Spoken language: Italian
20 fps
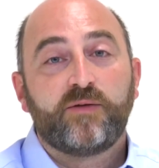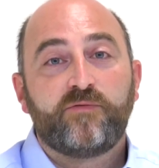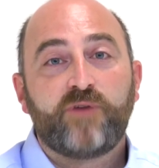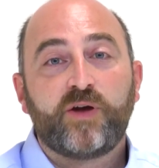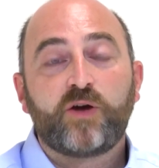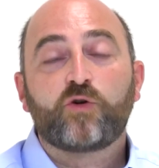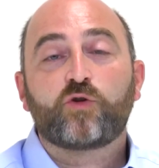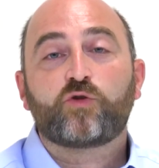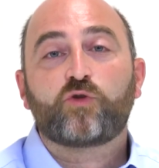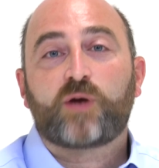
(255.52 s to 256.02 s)

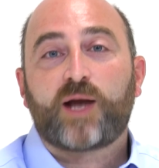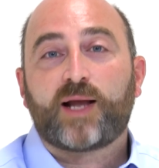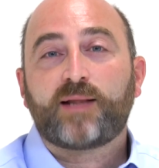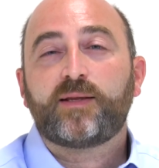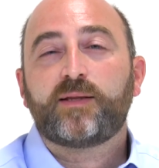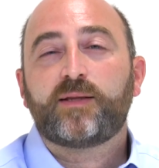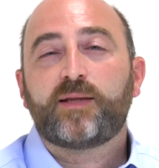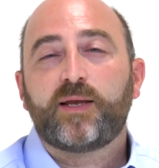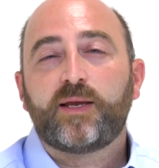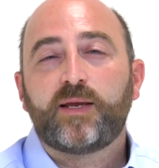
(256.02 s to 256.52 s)
Vengono
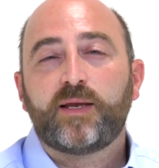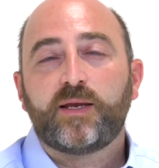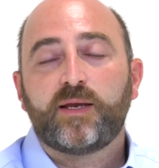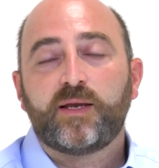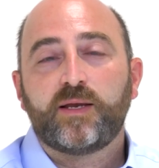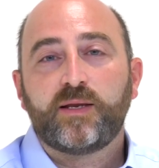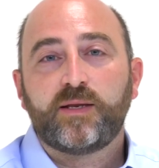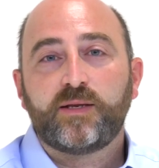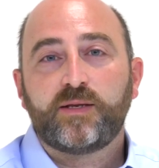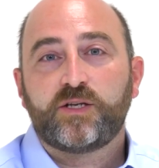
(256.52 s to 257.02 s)
toccati
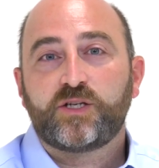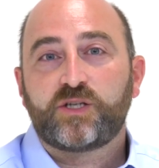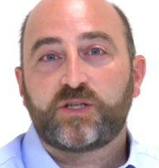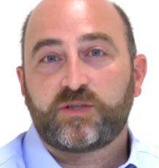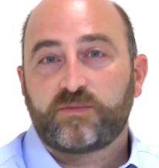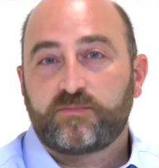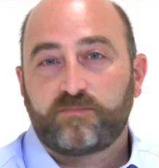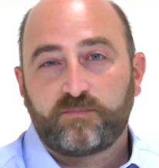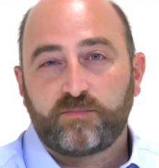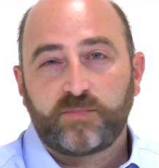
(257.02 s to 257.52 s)

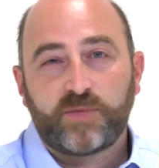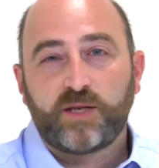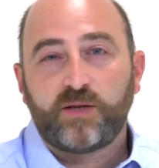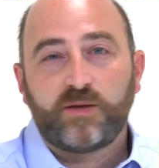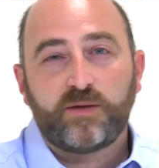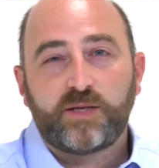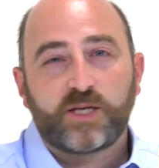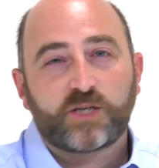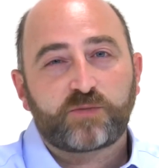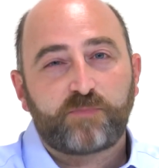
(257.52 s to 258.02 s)
dei,
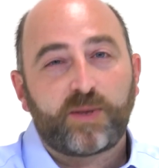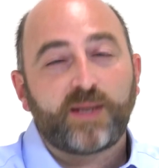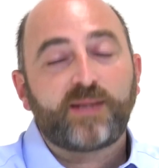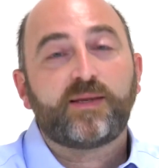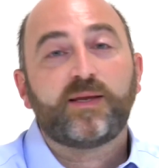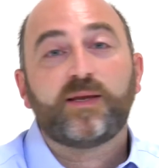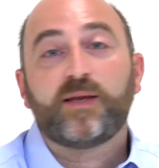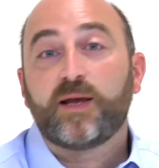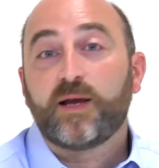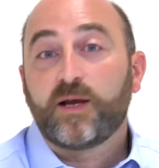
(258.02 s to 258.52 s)
degli
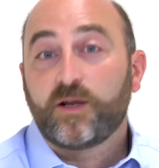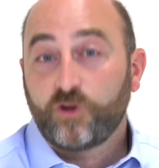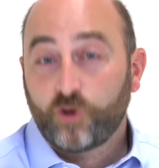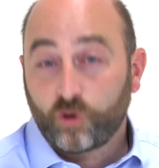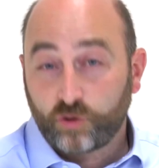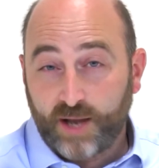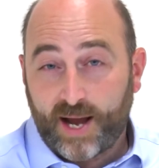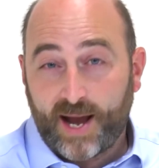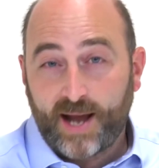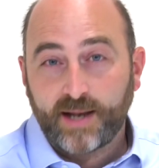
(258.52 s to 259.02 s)
aspetti
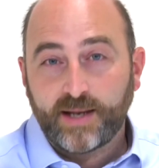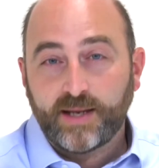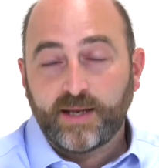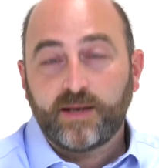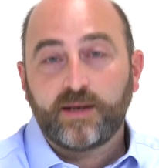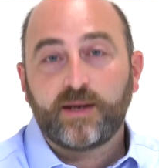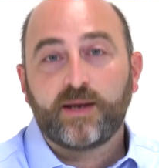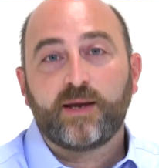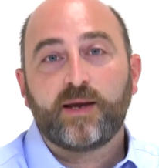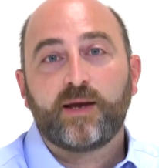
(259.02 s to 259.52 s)

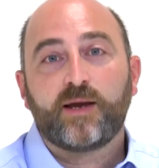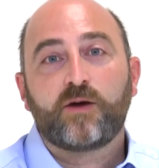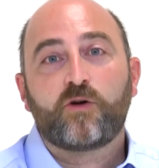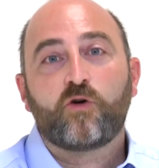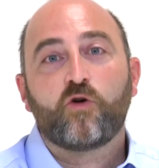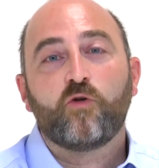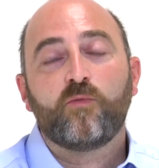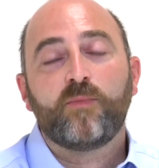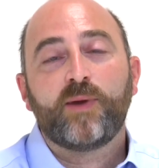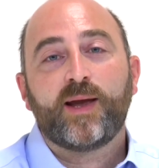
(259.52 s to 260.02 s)
nodali eh,
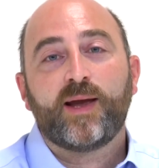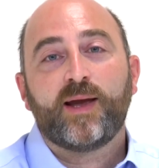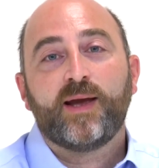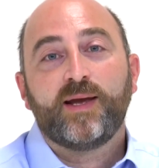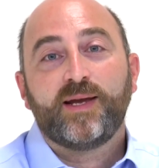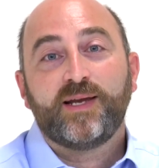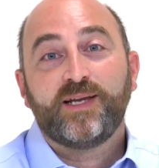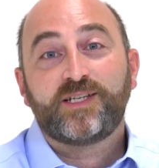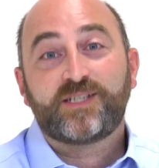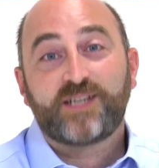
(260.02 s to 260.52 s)
come
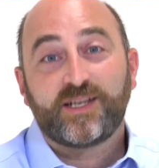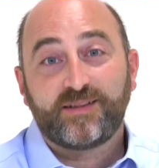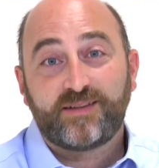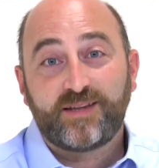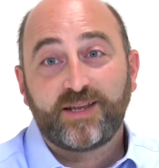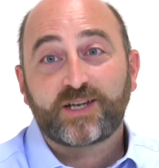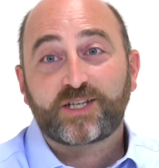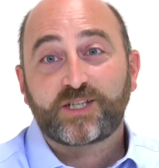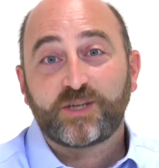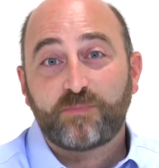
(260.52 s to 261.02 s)
il
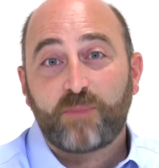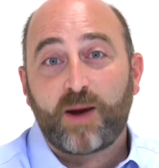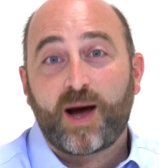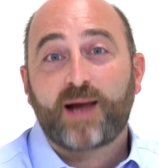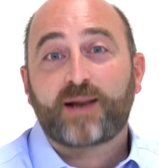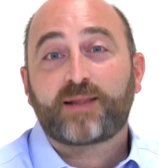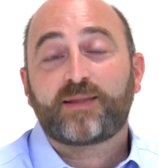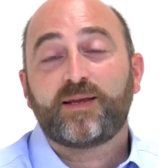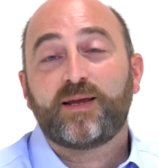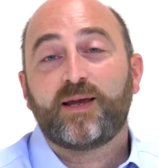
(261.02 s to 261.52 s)
sentirsi
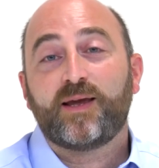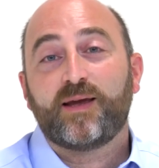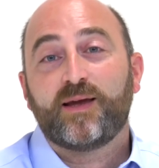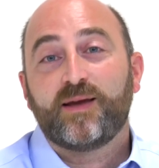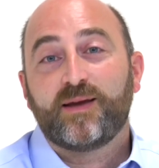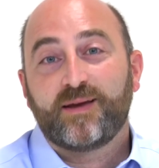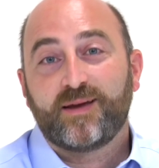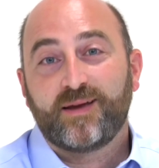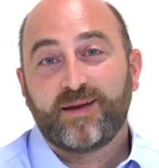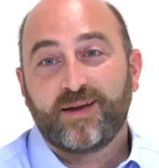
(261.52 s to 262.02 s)
parte
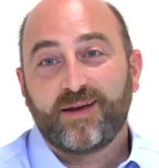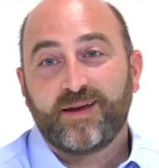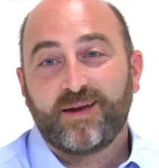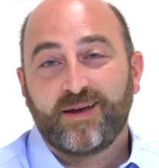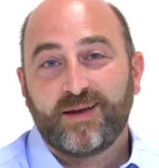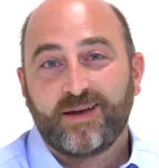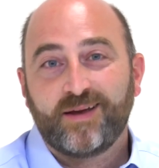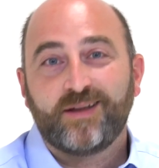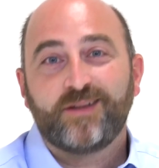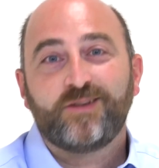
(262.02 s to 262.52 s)

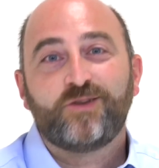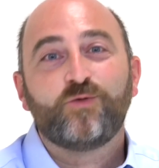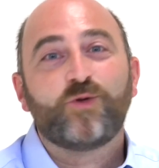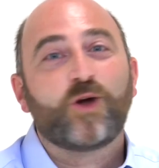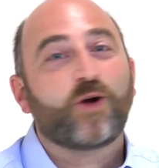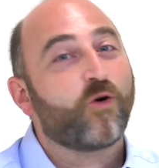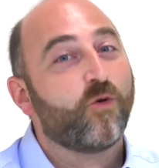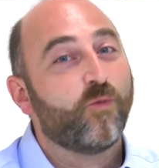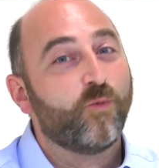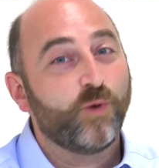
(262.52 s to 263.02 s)
eh, di
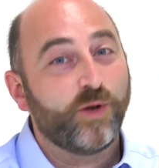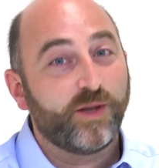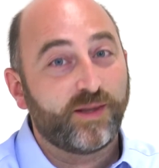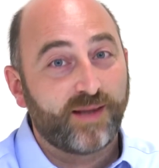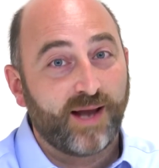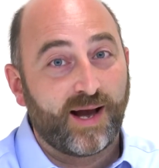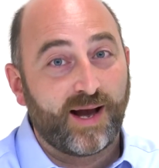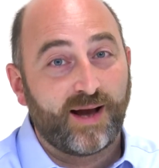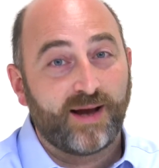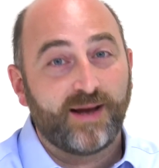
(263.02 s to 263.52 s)
una
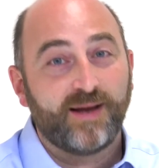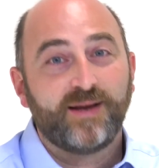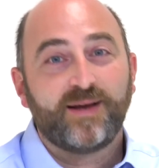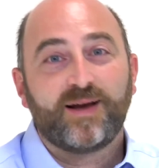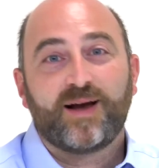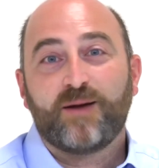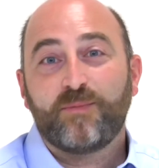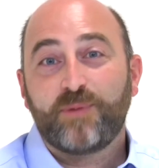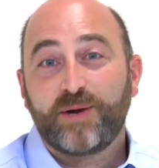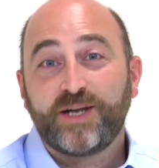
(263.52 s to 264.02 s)
comunità
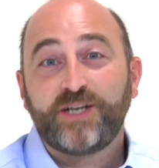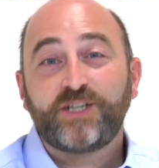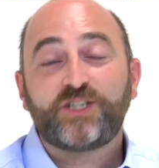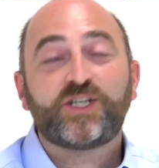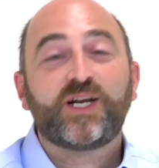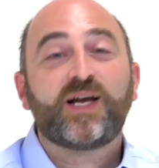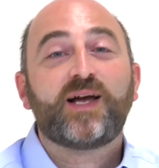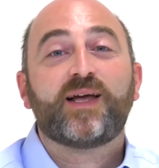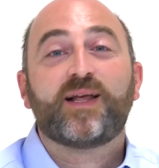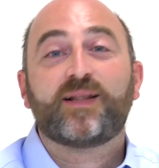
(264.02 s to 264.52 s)
a
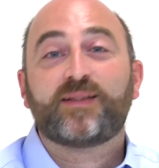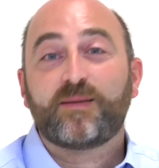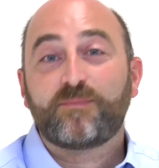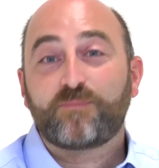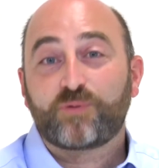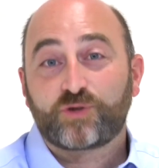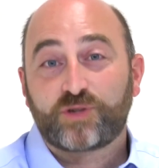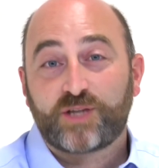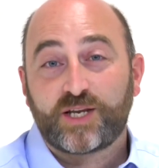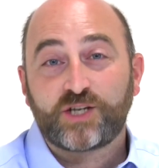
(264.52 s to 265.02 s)
Brescia e al
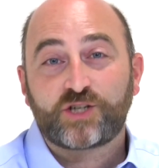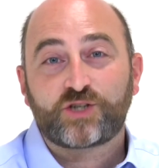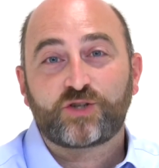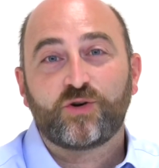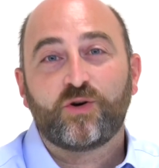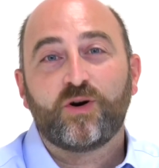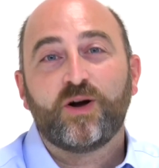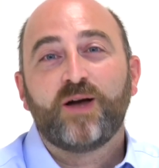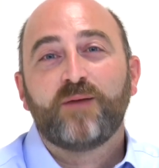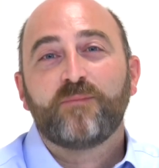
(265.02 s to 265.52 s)
tempo
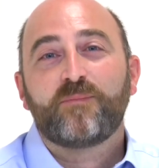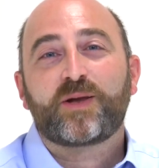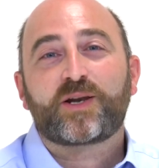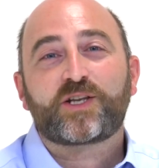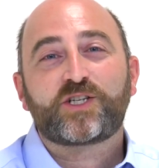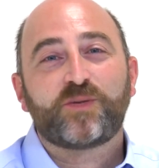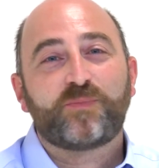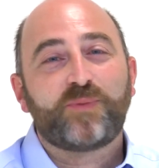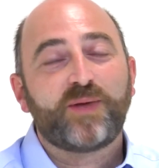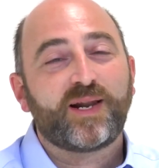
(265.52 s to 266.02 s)
stesso
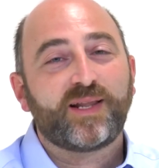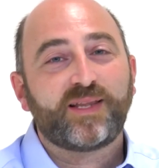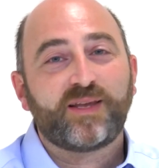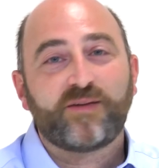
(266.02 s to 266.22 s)
percepire